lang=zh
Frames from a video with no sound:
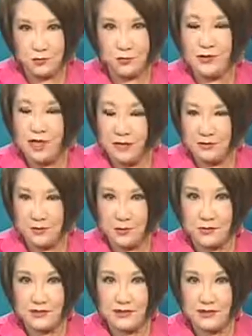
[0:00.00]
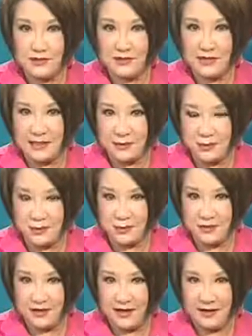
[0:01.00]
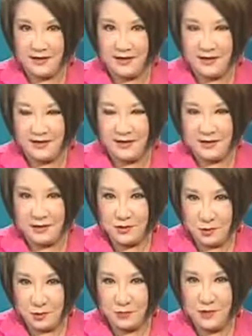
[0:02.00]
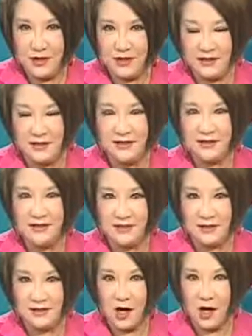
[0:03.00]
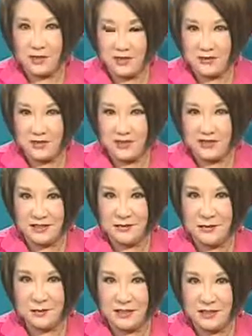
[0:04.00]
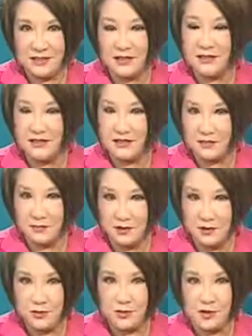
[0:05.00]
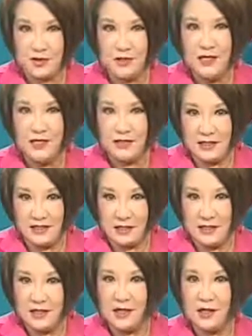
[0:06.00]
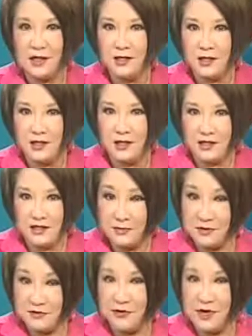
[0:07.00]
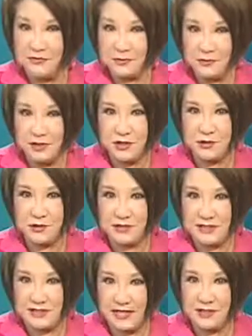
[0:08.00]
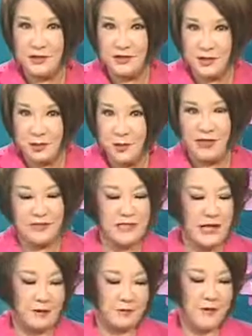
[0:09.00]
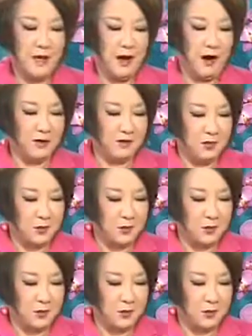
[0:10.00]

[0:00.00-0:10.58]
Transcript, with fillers: 无他们的公司在去年九月已经得到移民局的正式的批准的一个呃 e b Five Regional Center 的网站。好，